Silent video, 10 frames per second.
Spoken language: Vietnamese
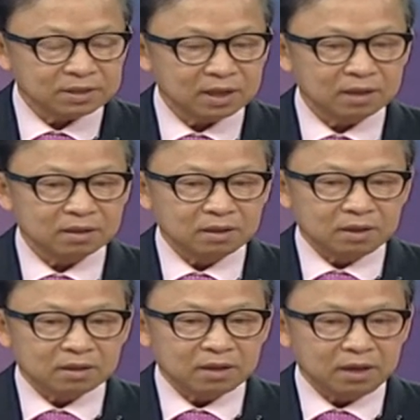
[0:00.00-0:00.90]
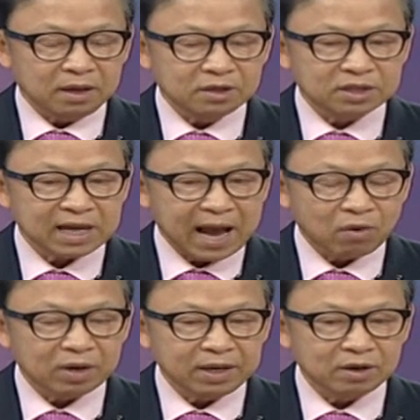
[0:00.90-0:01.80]
đó thì sau
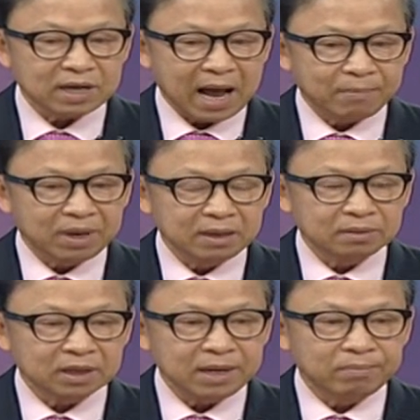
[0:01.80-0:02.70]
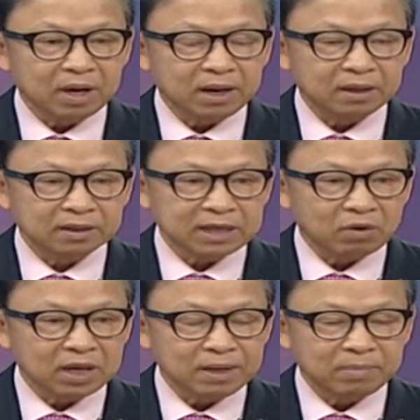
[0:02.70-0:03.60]
khi nó trả mình khi mà sau
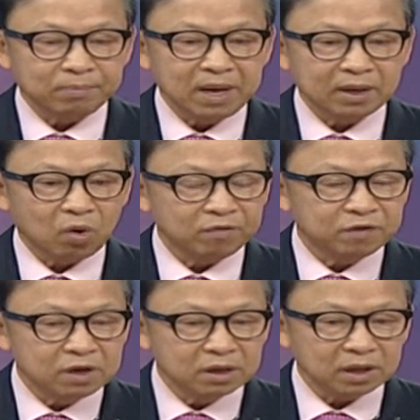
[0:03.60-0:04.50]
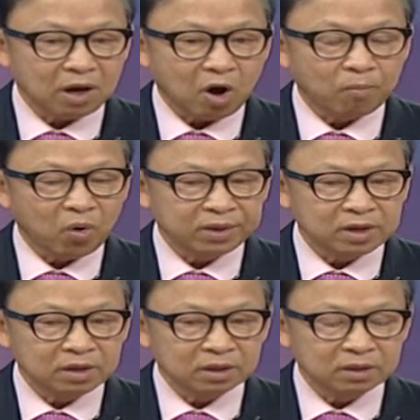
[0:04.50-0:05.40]
khi mà bên đối phương đó họ bồi
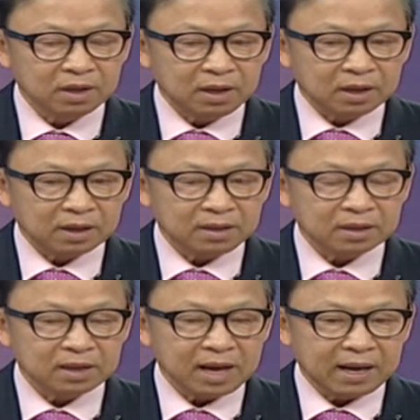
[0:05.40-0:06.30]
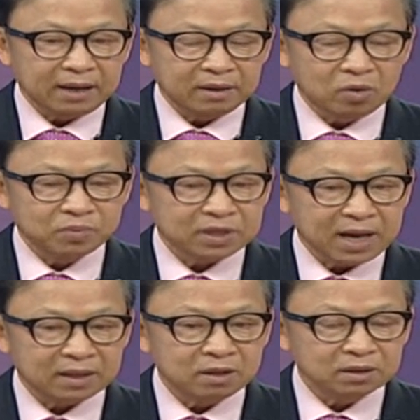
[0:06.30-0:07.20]
thường cái vấn đề đụng
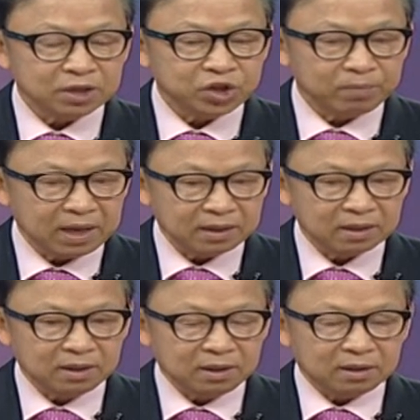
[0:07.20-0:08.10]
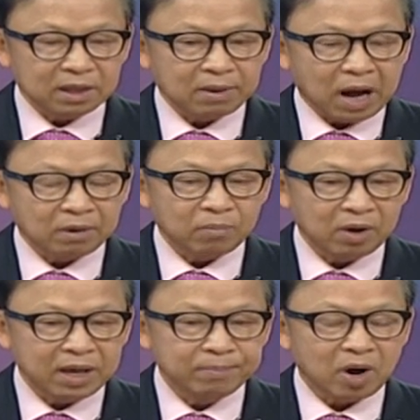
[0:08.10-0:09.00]
xe thương tích cho mình thì họ bảo
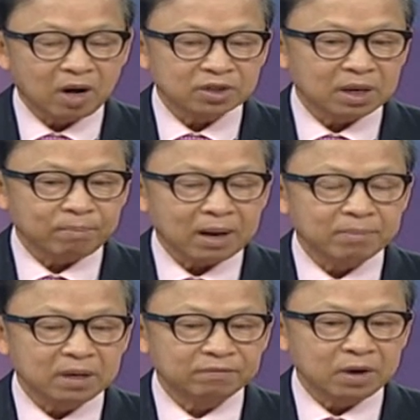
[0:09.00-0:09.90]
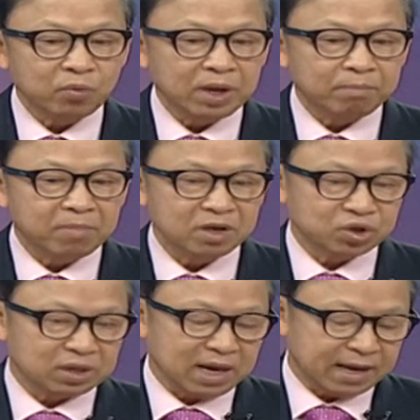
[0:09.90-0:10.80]
hiểm họ sẽ bắt mình phải
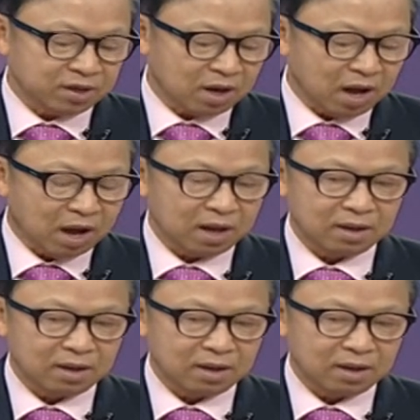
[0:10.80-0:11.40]
reimburse trở lại cho họ